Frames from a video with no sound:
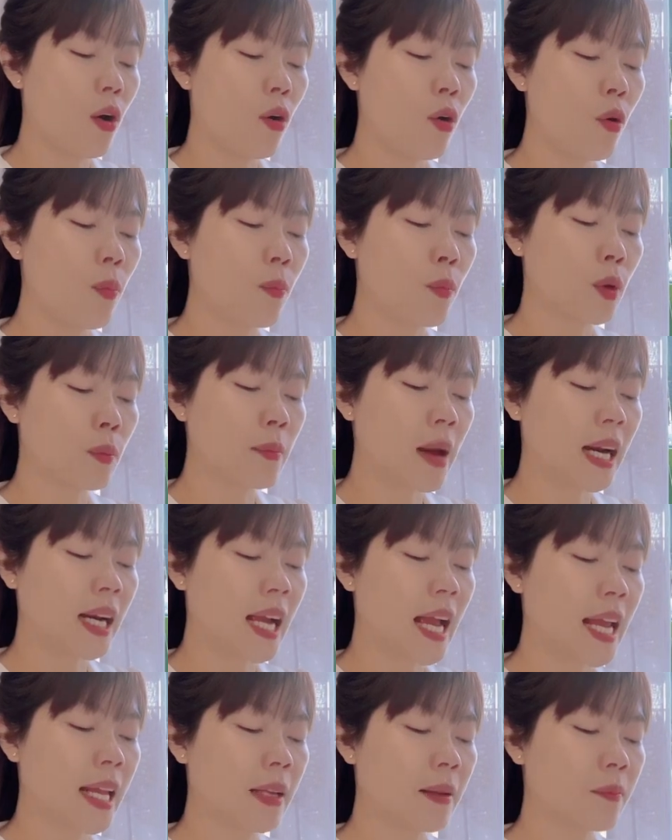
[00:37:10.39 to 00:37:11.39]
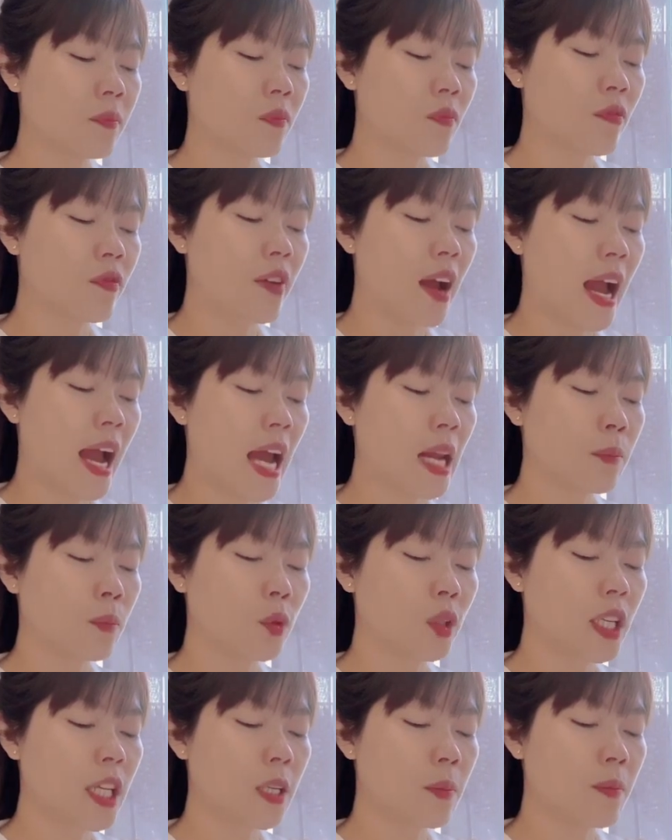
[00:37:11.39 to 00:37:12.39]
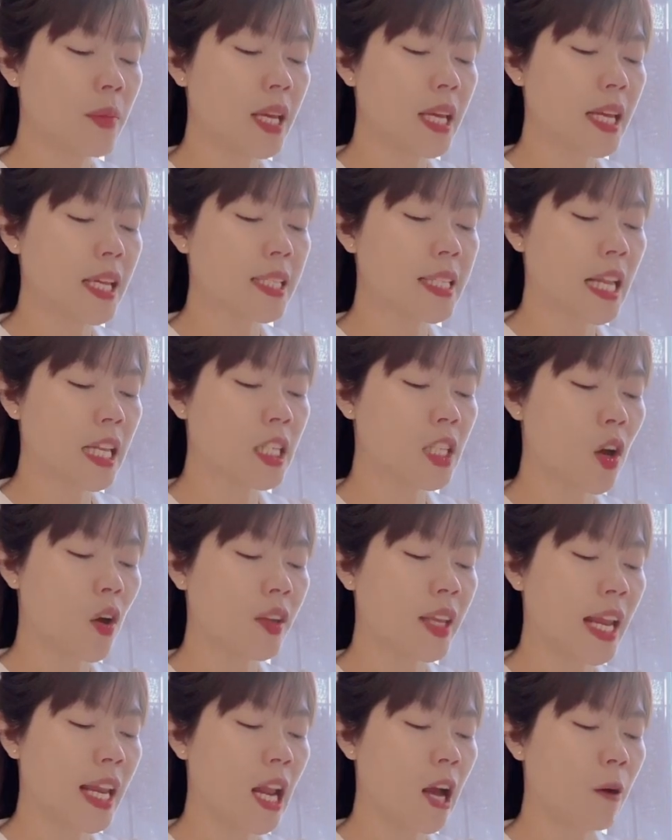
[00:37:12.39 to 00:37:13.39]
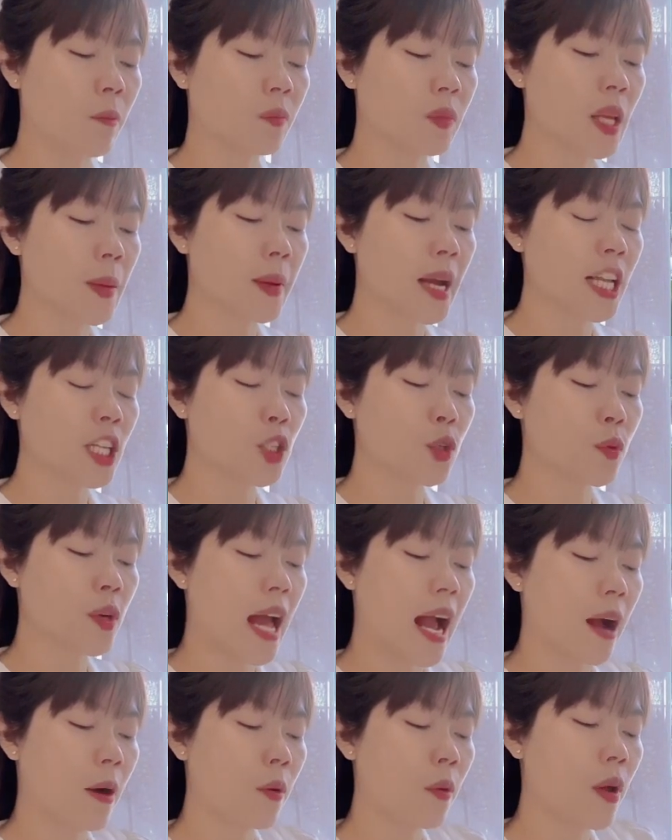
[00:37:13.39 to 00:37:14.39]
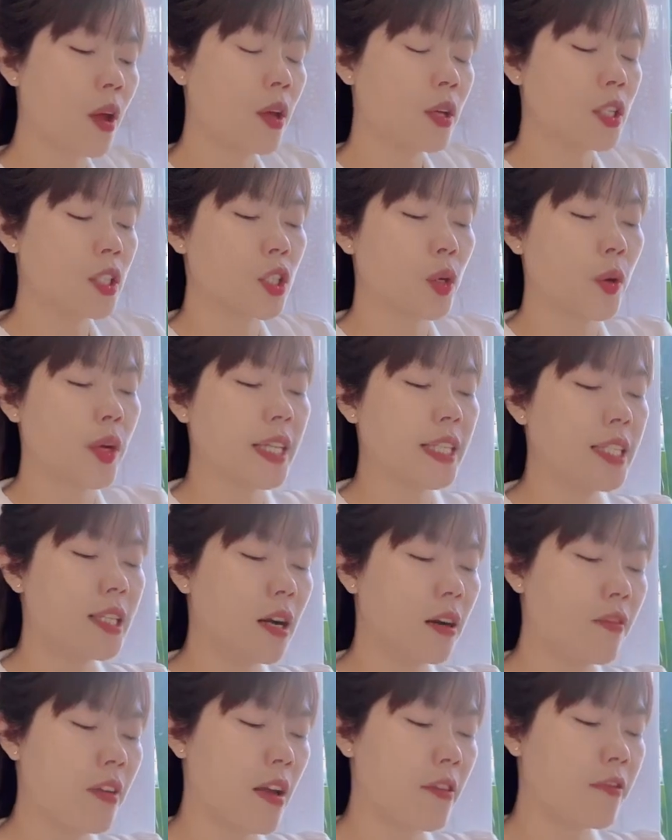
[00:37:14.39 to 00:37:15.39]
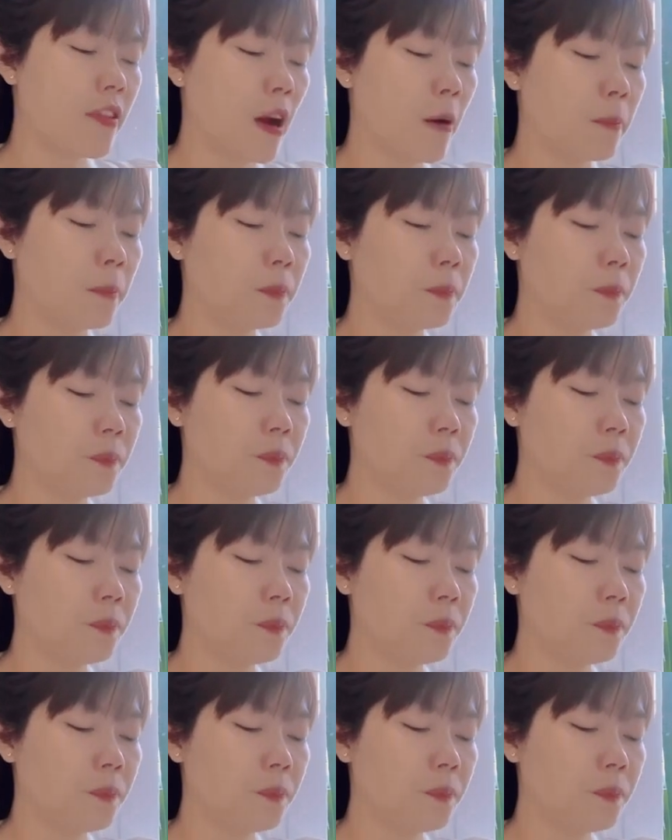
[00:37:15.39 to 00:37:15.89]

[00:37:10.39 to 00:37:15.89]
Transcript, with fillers: húp một bát canh và ăn một ít mì dặn dò Nhan Hồng tiếp khách chu đáo rồi trở về phòng.